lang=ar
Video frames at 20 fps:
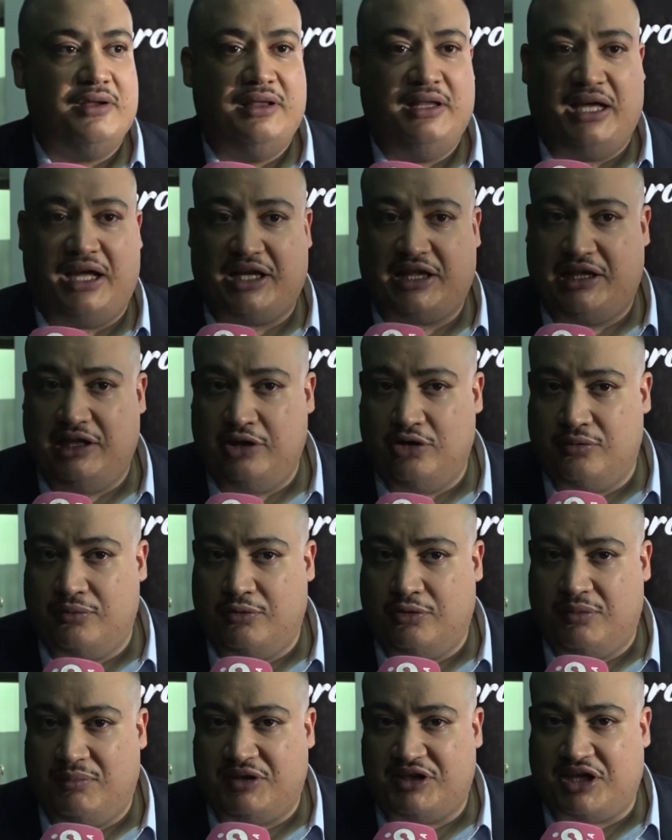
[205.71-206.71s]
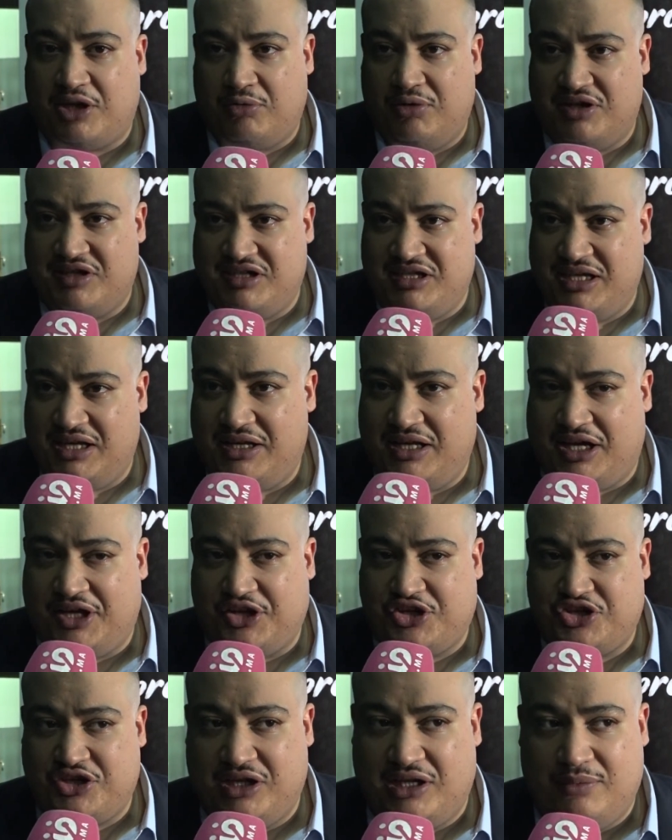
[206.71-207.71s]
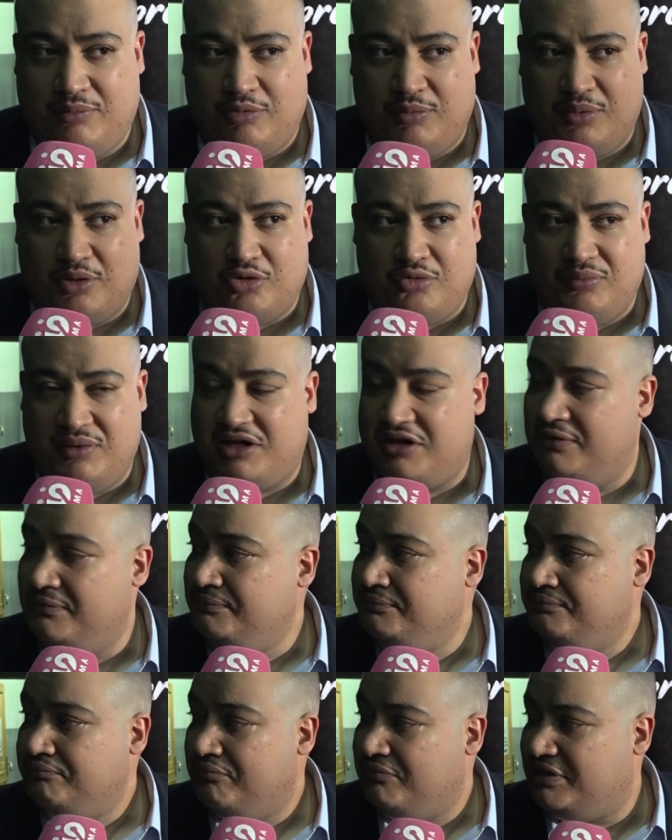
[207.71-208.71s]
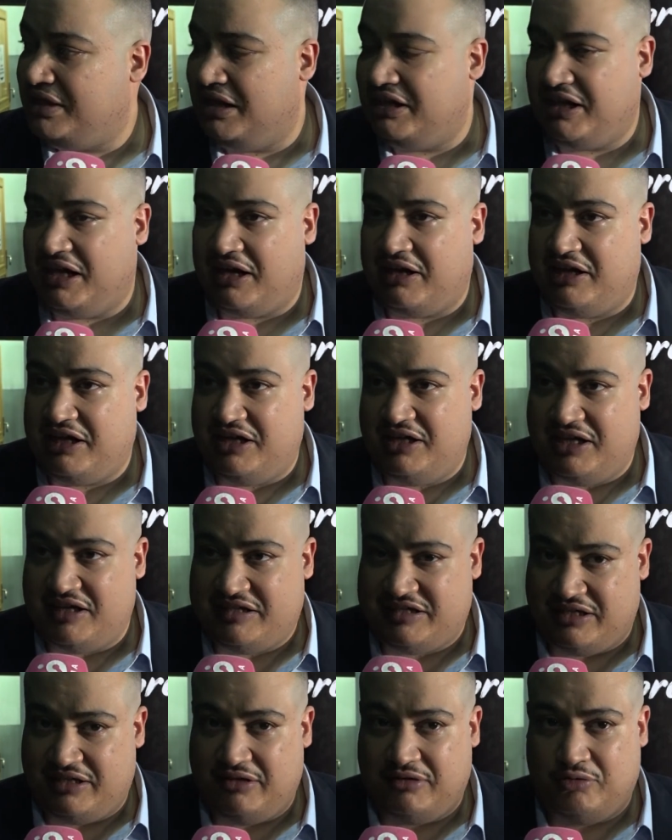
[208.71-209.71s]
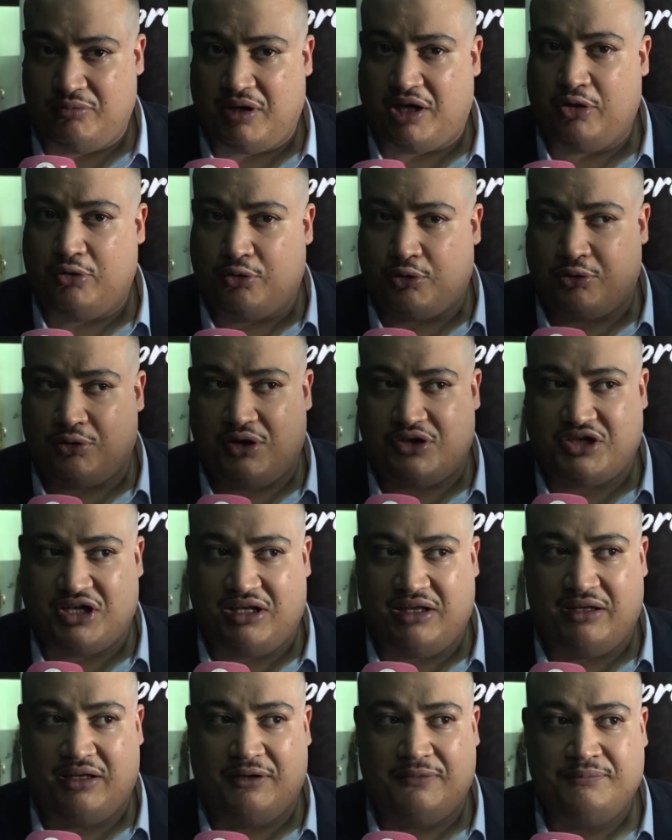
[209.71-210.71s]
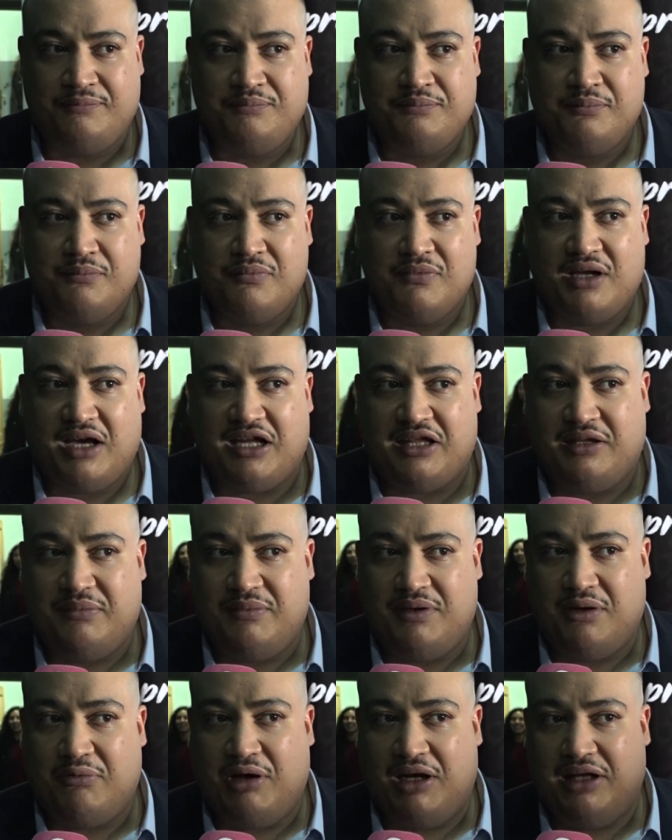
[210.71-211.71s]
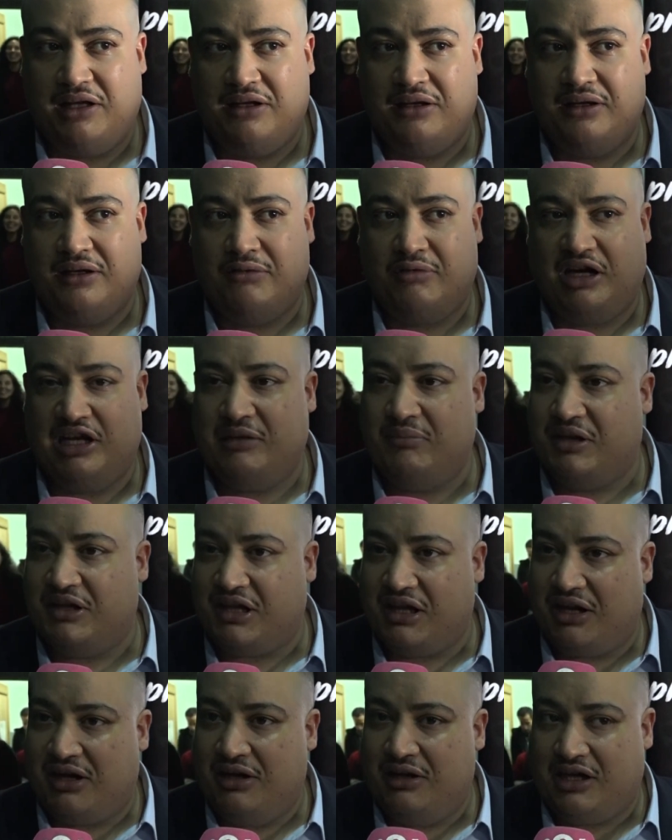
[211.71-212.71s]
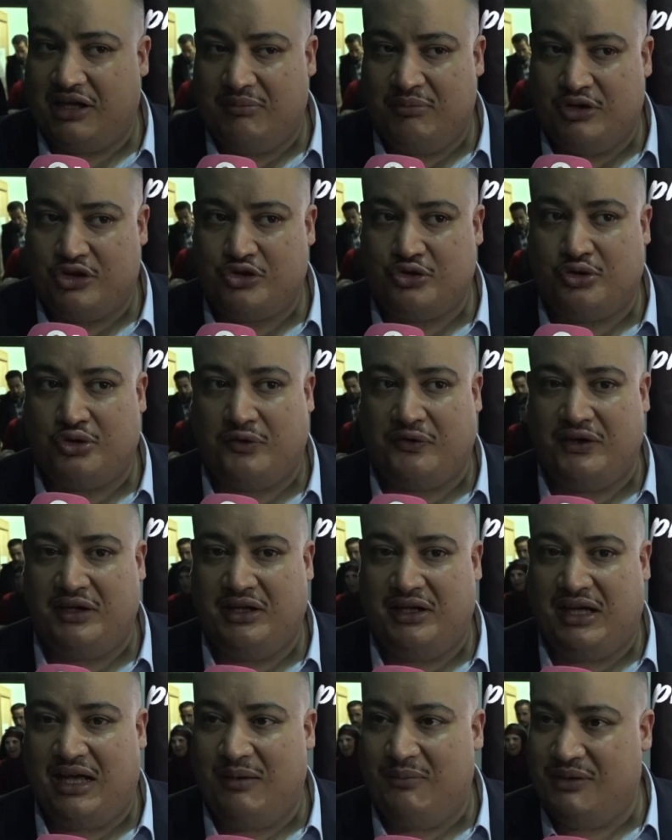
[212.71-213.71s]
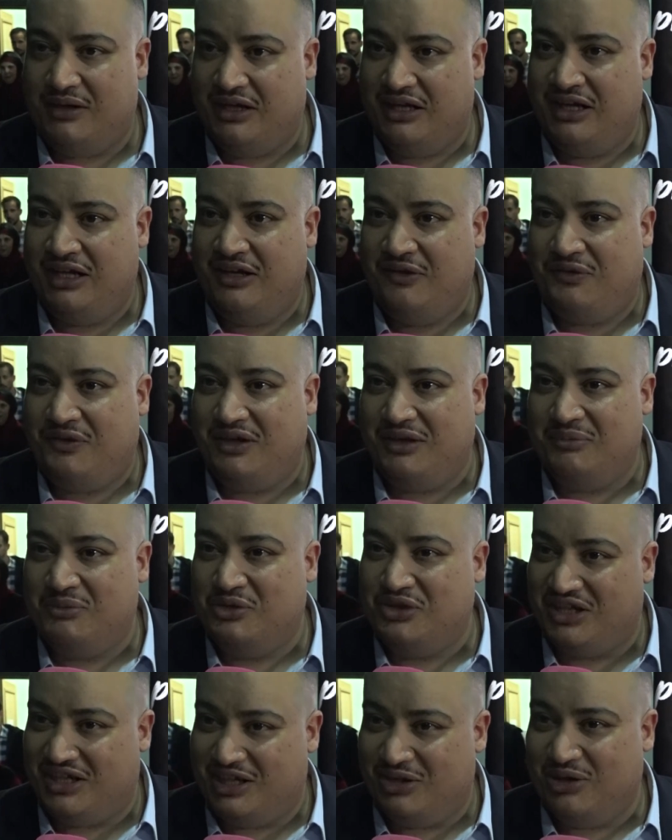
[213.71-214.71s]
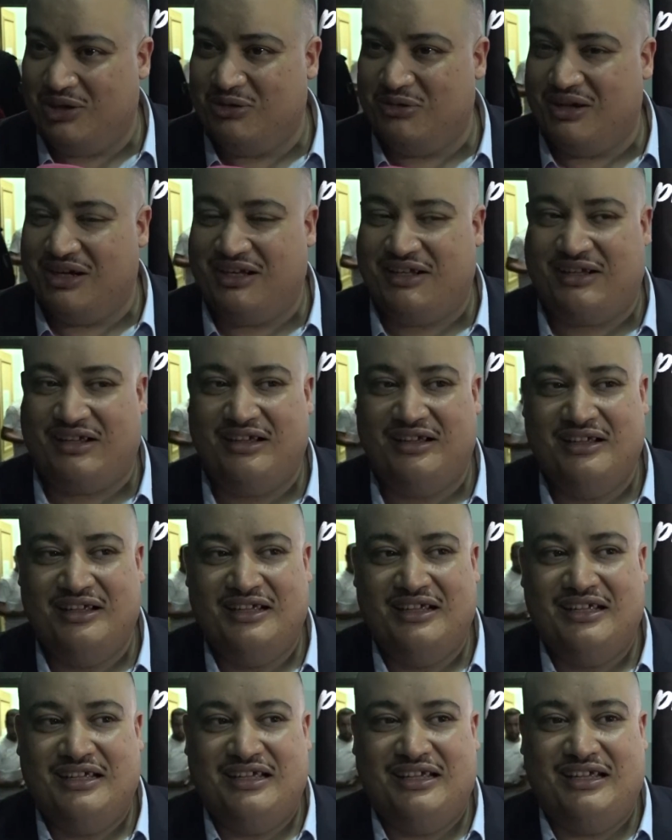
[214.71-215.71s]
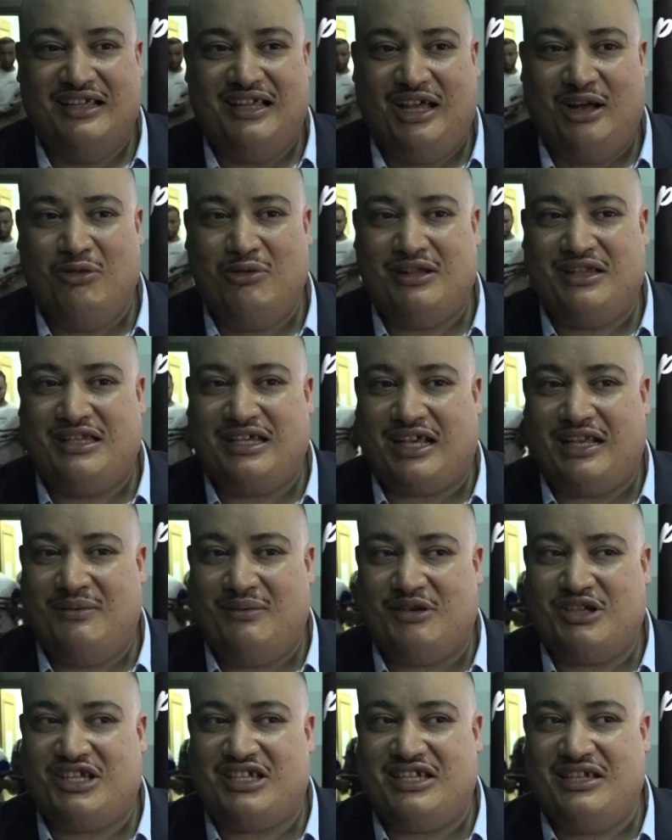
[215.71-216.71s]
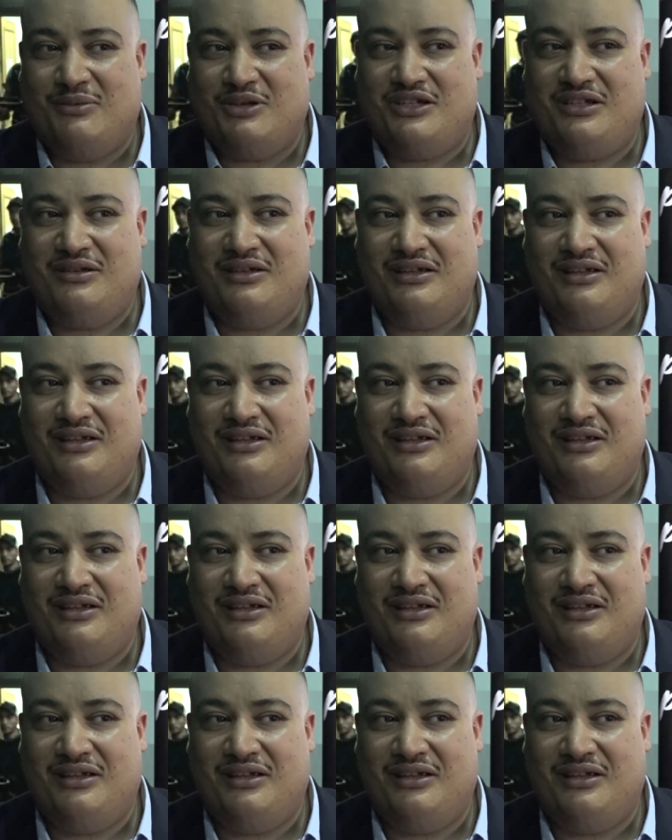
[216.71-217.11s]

العرض اليوم هو مطر ولا تزيان عرض جديد لبومبا كوميك ثالث عرض اللي كاين هذه السنه وباقي عروض اخرى ان شاء الله قدمنا واحد واحد المطار اللي كان مهجور فيه العاملين فيه المدير ديالي وانا آه، حاولت نتاقلم مع الشخصيه باش